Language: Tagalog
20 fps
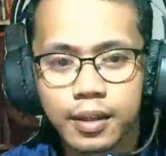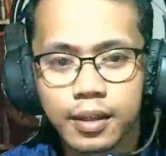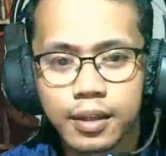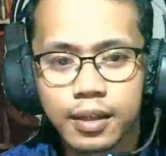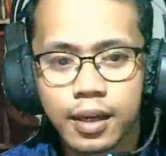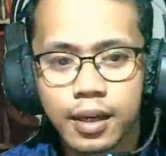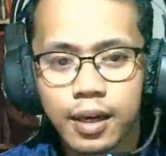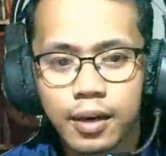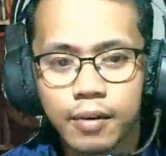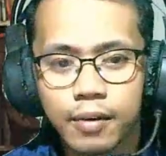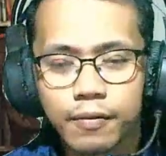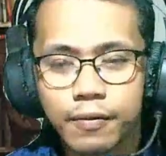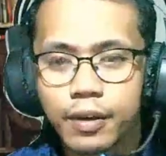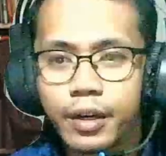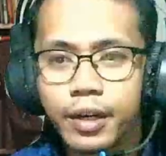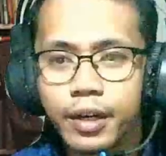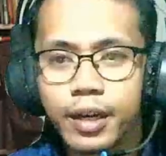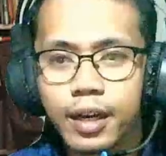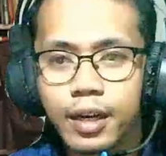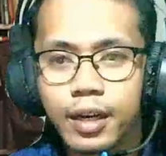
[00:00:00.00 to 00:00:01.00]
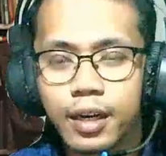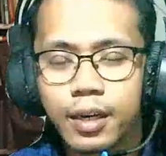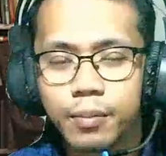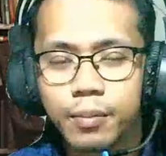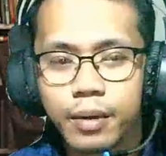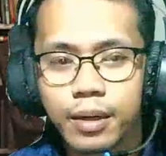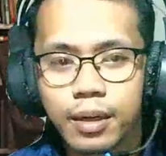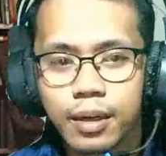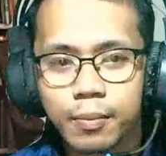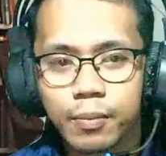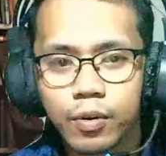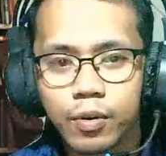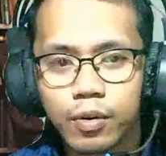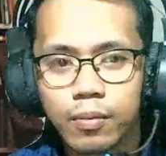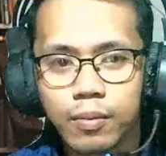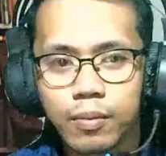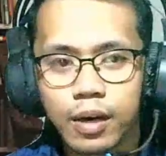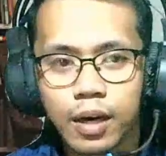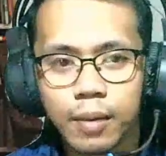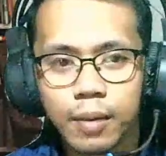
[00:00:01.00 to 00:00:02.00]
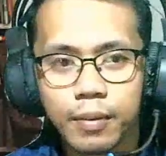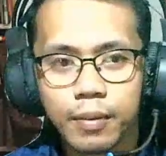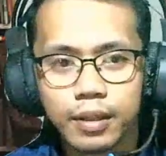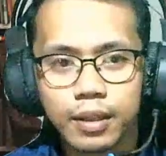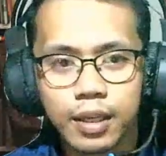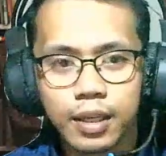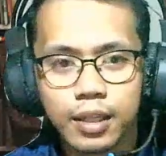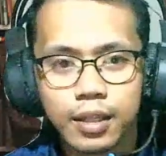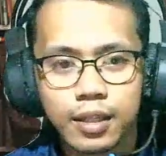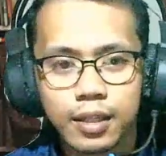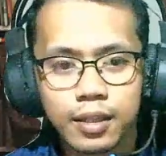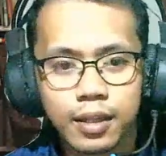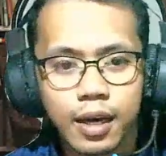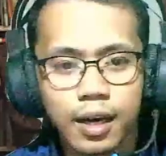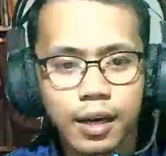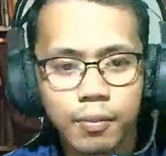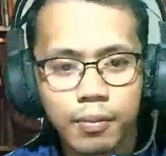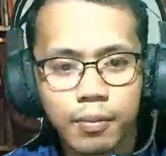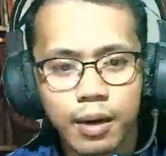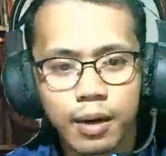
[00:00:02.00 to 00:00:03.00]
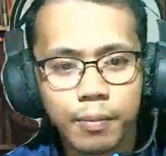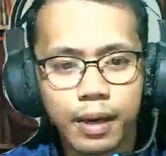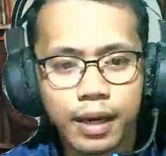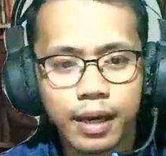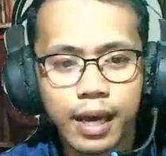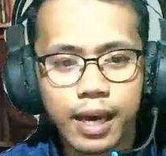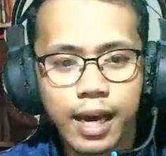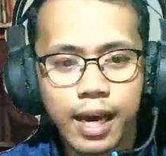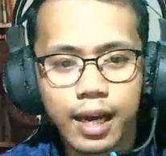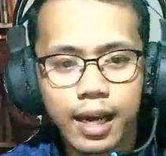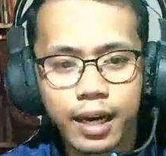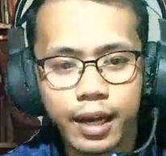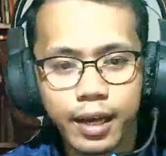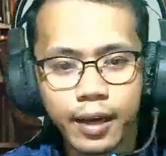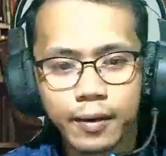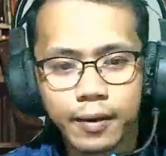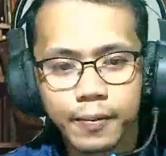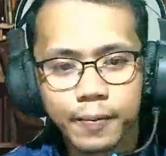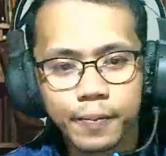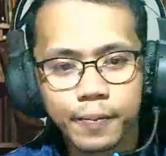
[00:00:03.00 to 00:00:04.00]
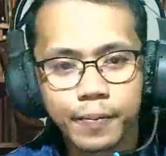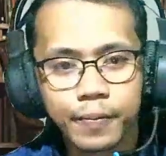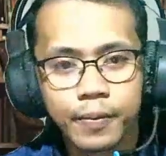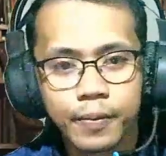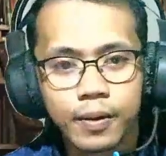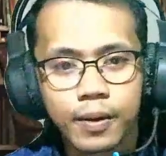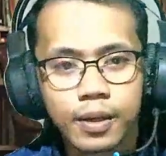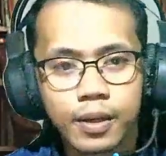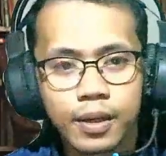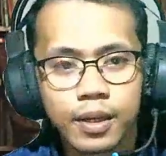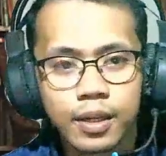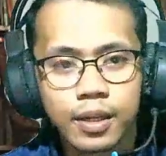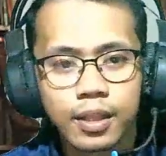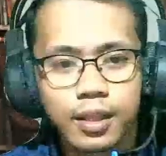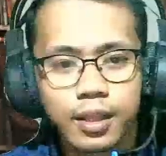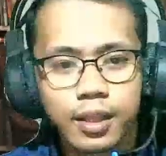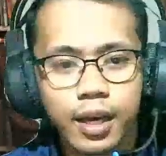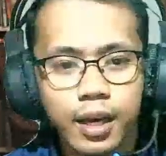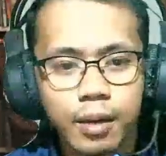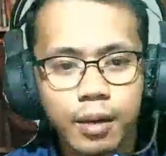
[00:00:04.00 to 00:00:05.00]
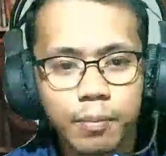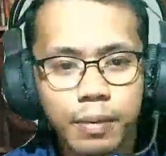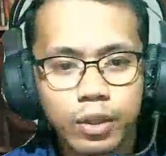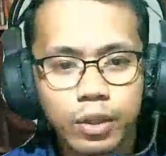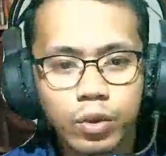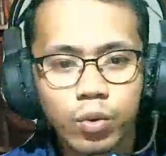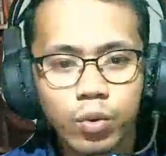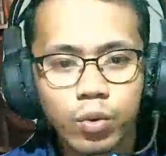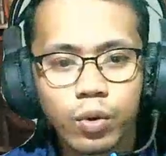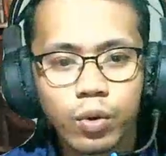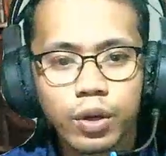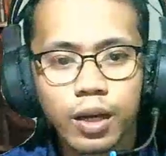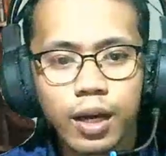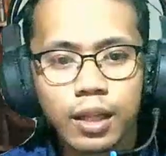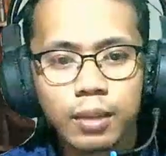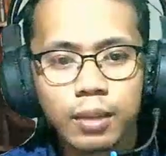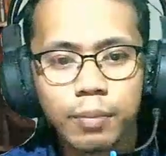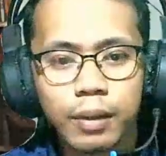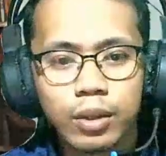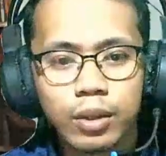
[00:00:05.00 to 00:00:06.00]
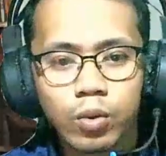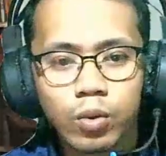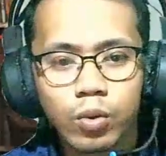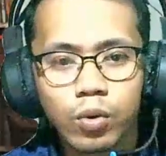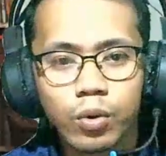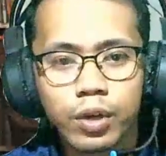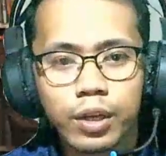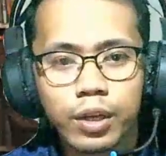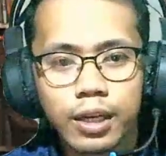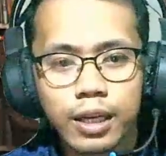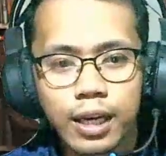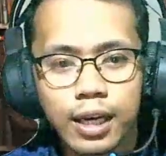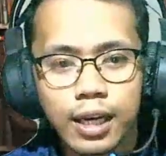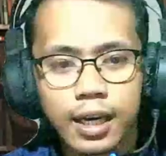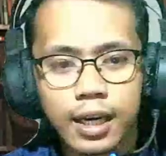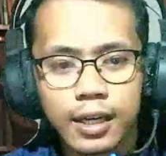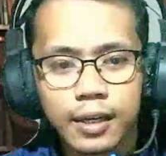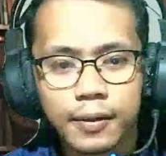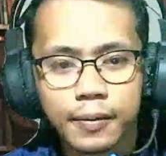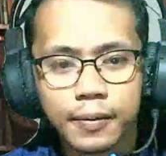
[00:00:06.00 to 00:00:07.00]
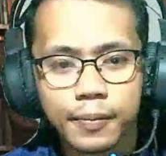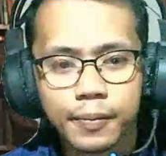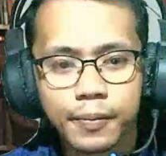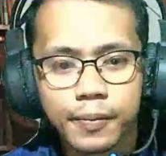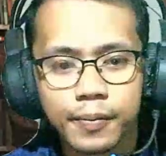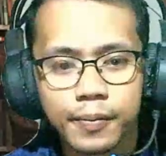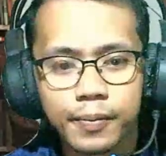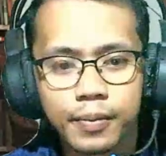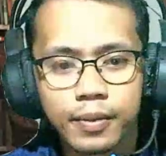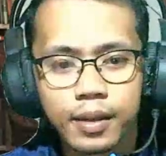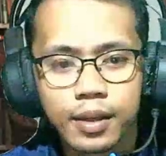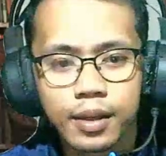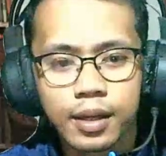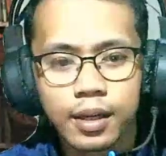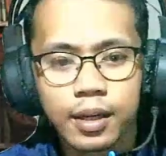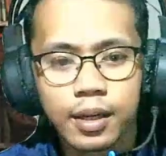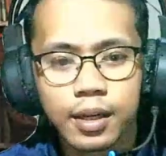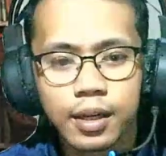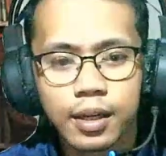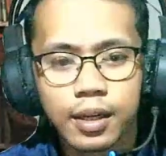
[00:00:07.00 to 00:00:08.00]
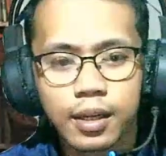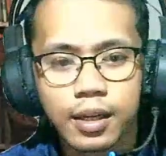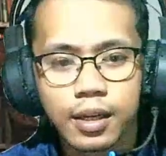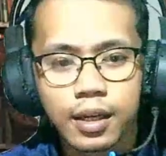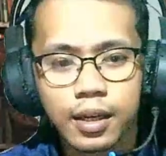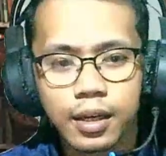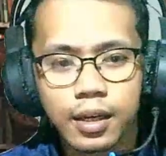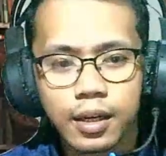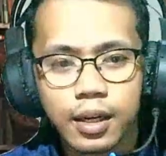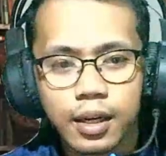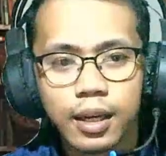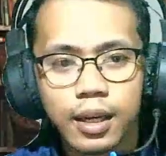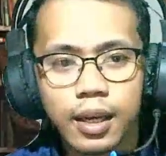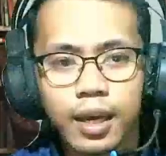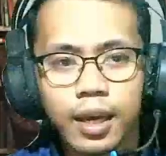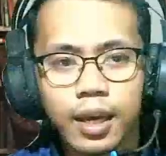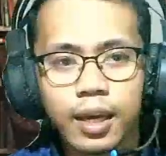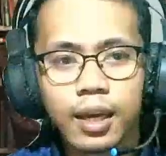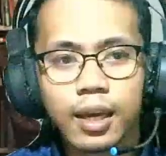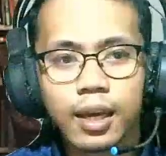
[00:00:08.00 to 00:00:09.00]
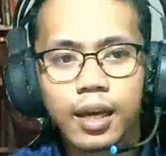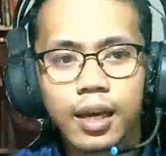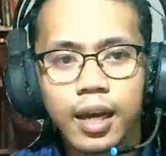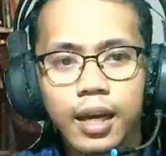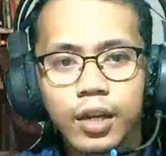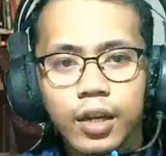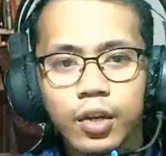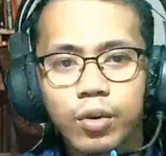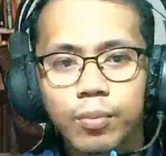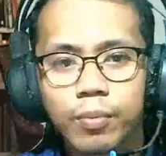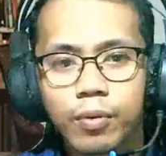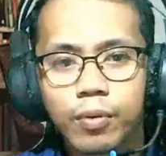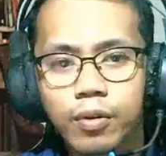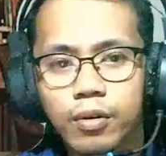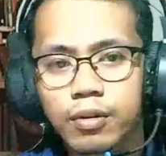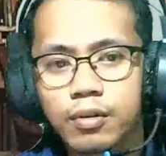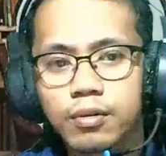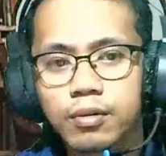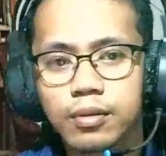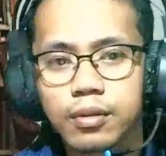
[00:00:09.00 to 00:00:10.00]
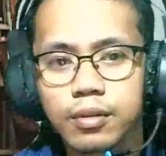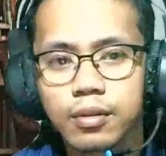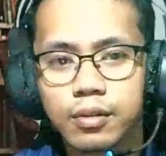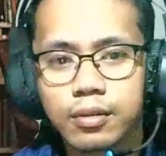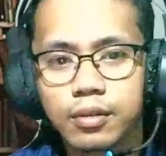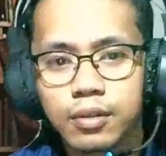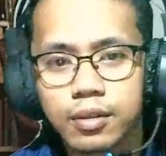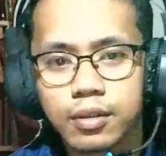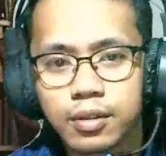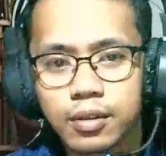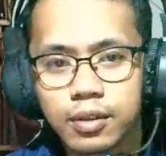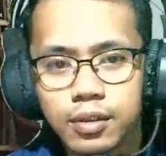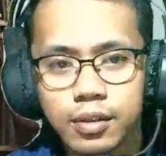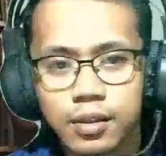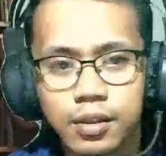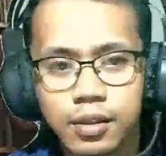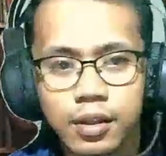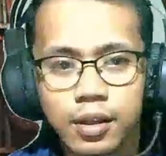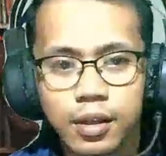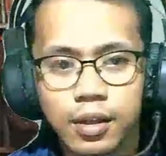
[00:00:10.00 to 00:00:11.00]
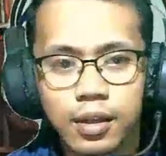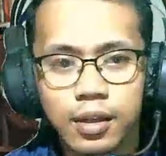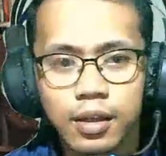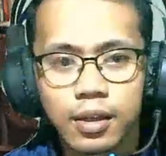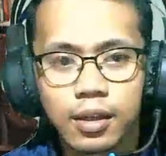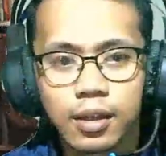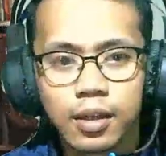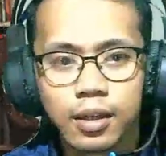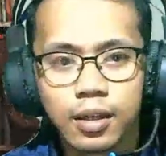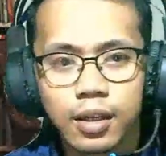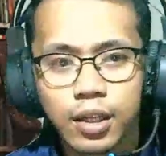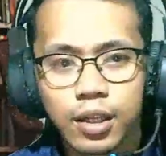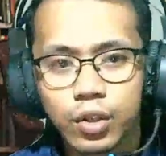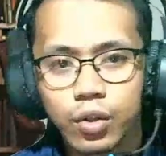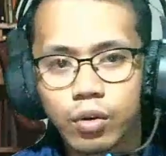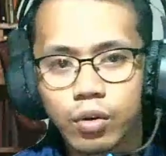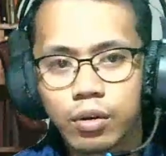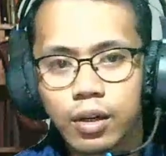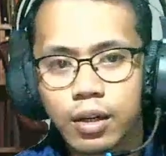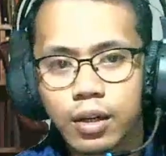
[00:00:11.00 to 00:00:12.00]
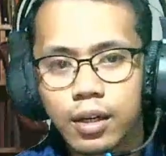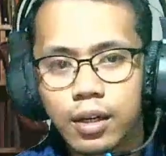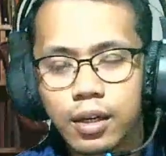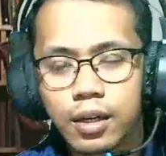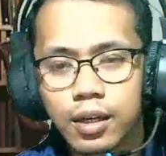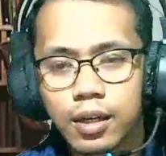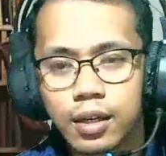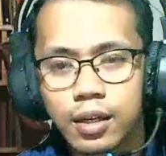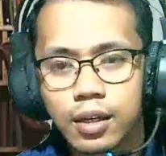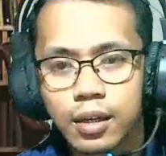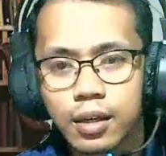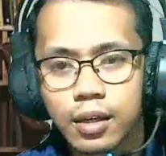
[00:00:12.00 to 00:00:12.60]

uh, very alarming na po mga kapatid ang mga pangyayari dahil patuloy at patuloy na na nang iinggan nyo po no itong uh,